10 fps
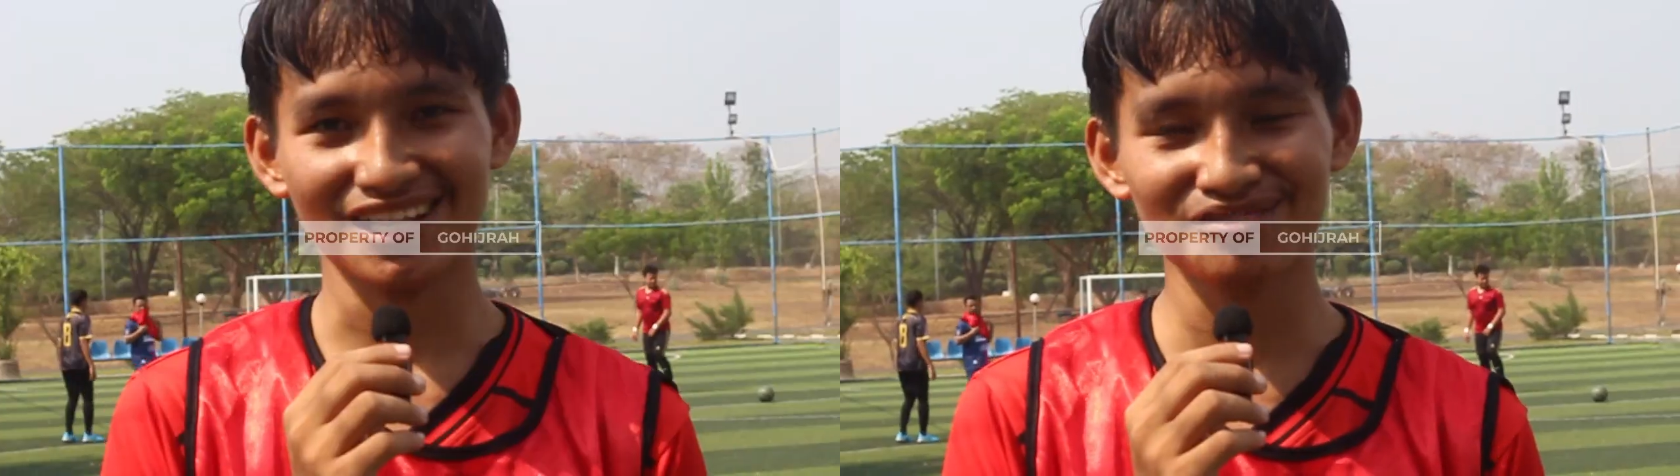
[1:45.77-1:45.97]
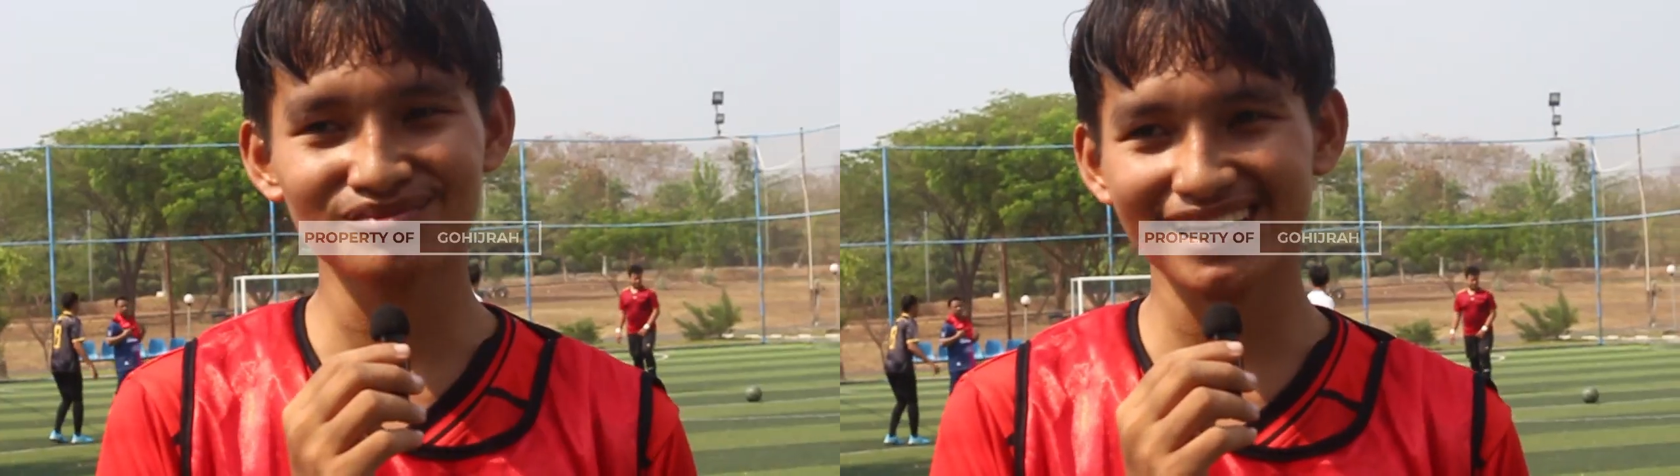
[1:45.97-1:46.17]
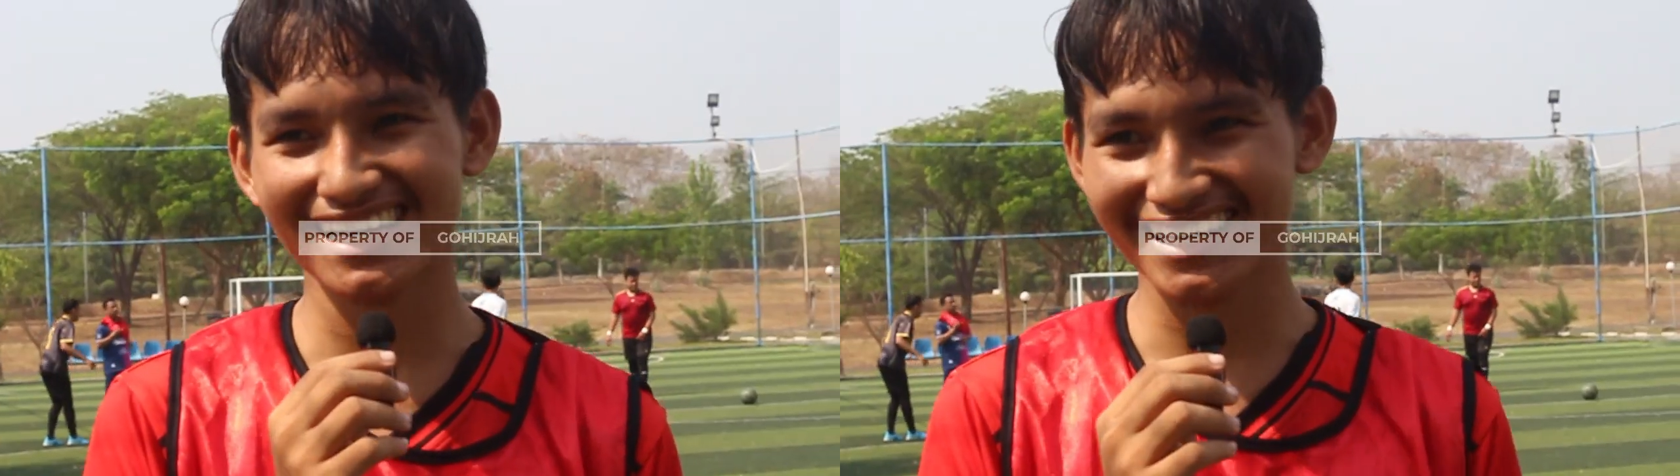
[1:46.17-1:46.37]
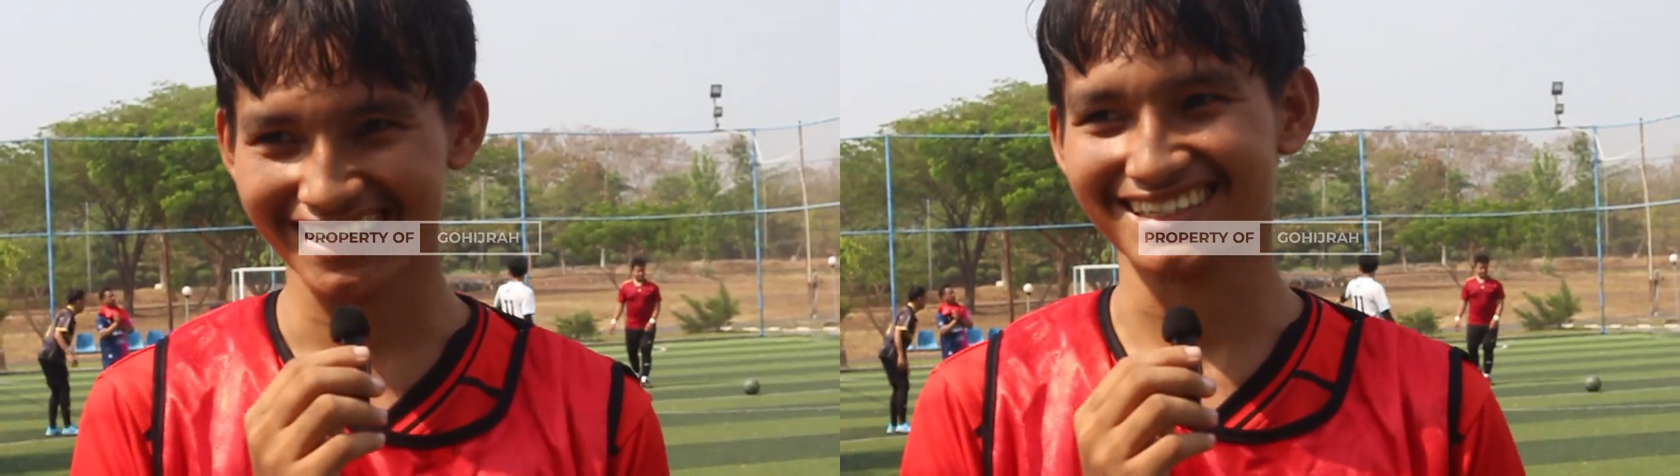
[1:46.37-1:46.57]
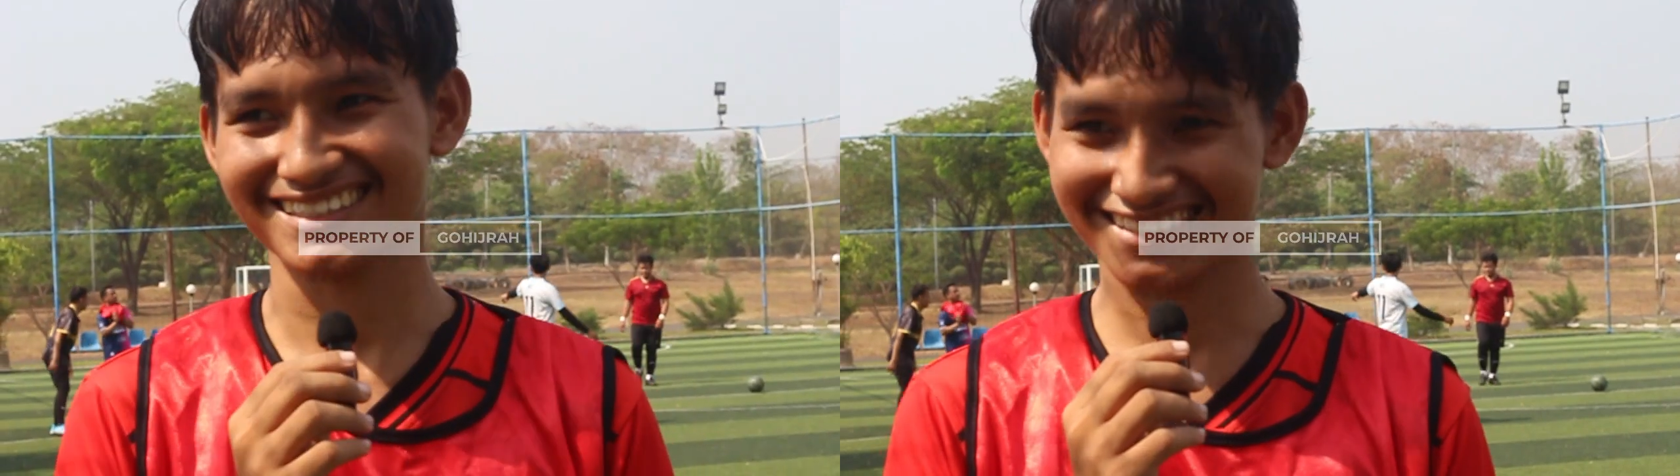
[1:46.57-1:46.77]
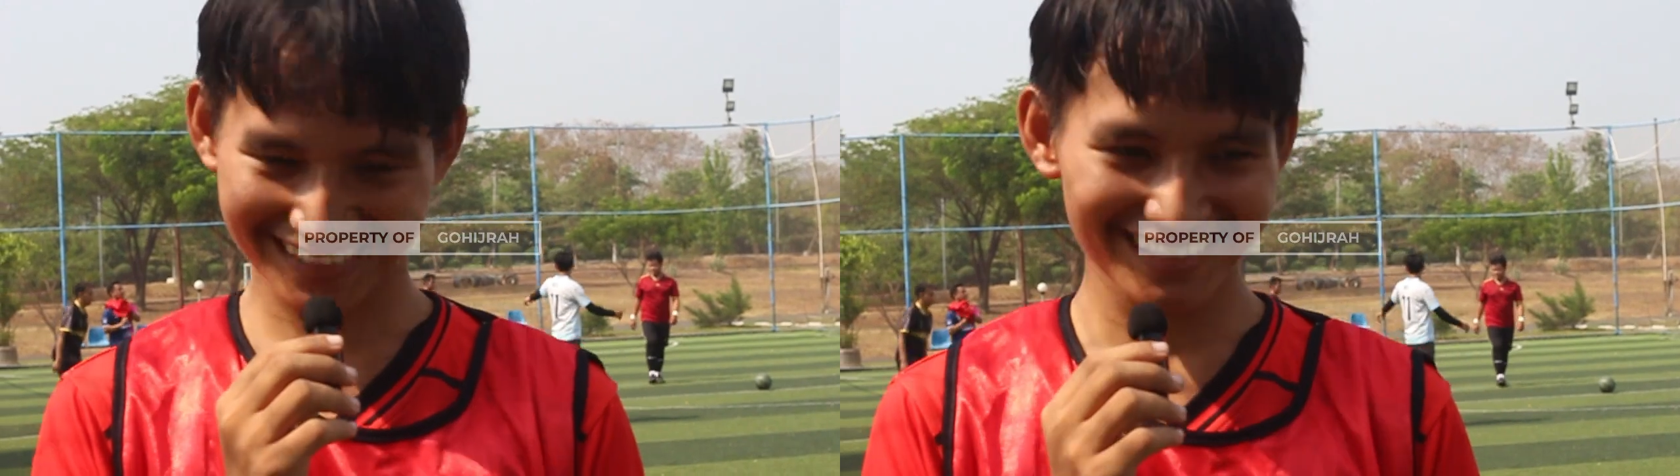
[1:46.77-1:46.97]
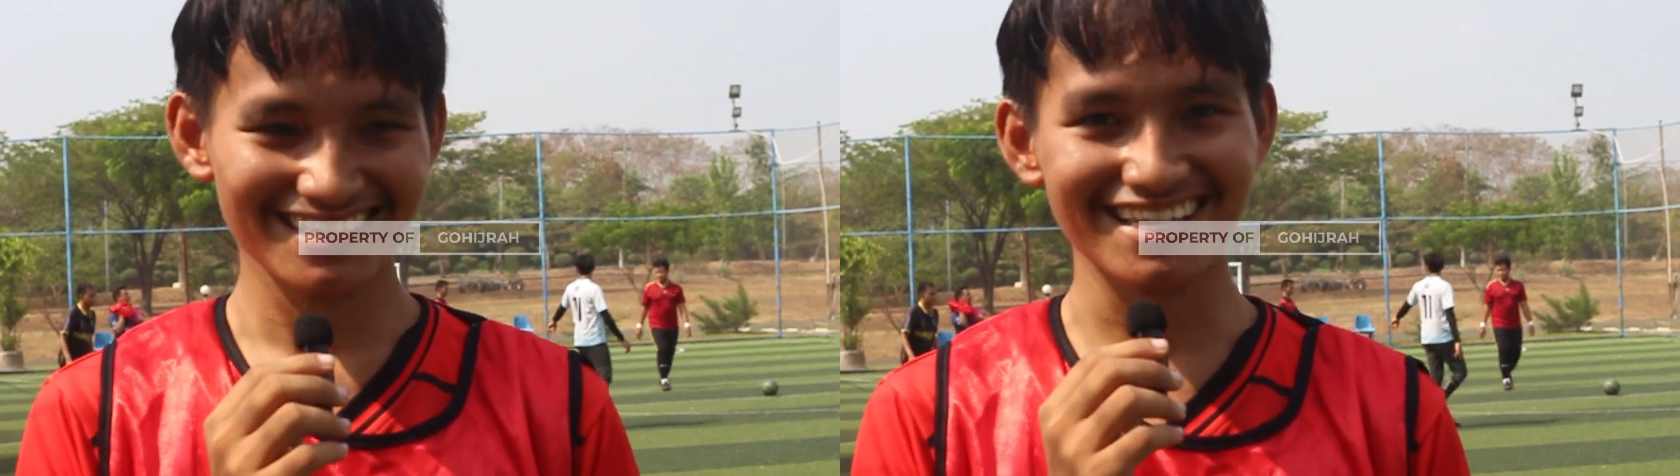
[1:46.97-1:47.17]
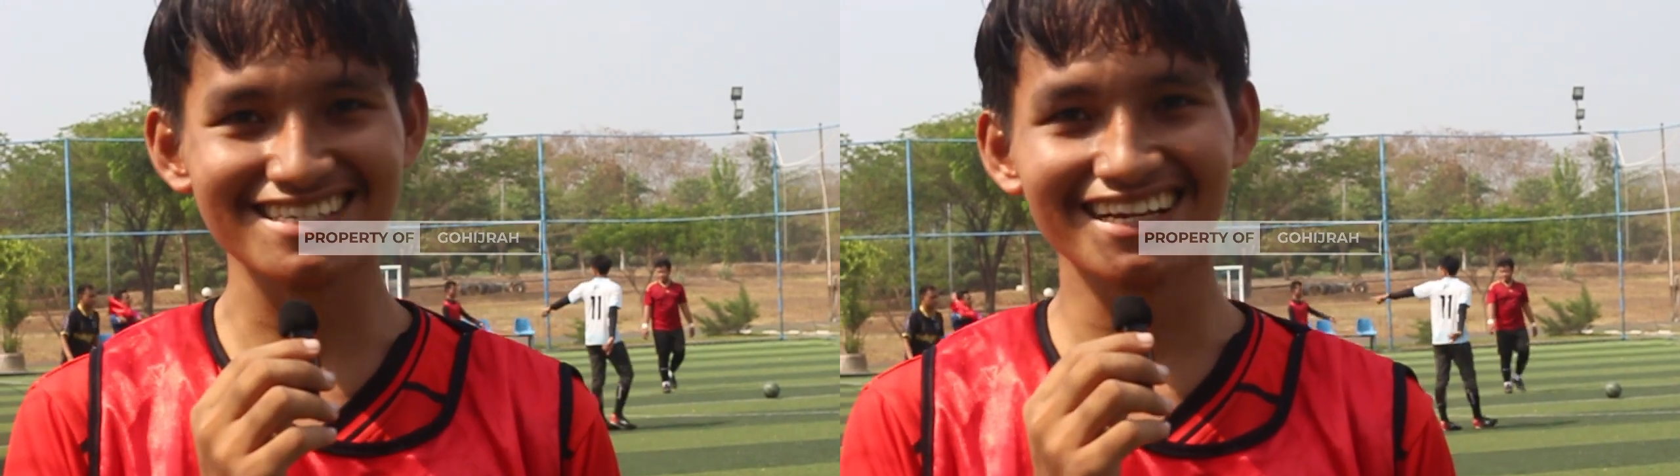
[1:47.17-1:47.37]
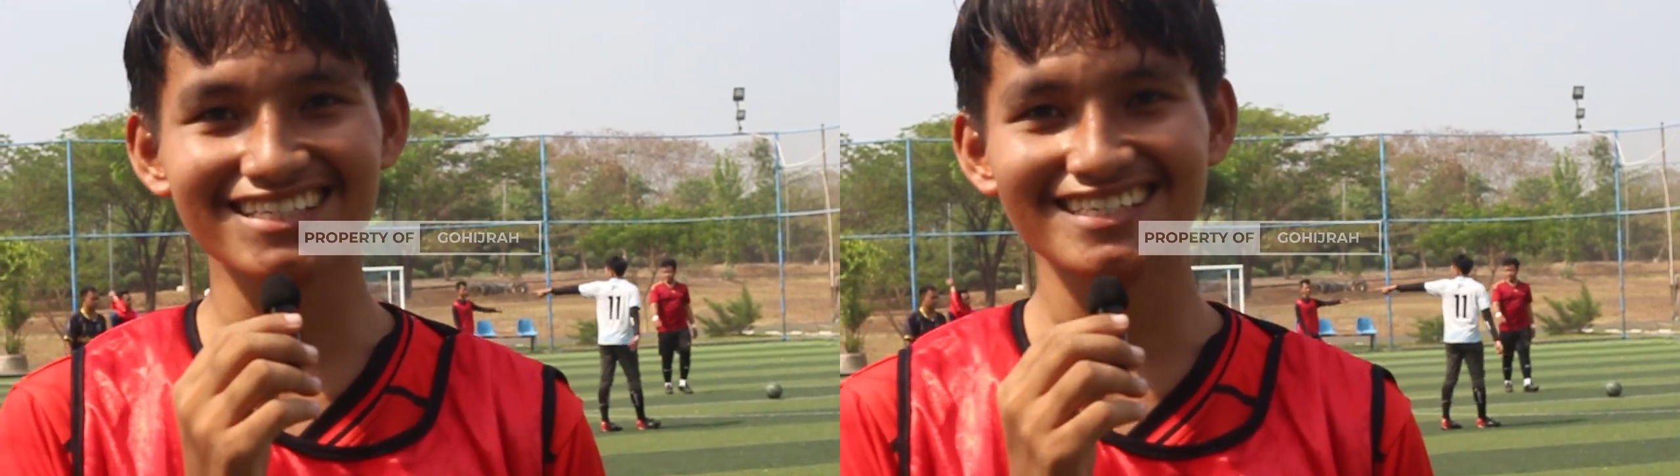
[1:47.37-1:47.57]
Dan alhamdulillah saya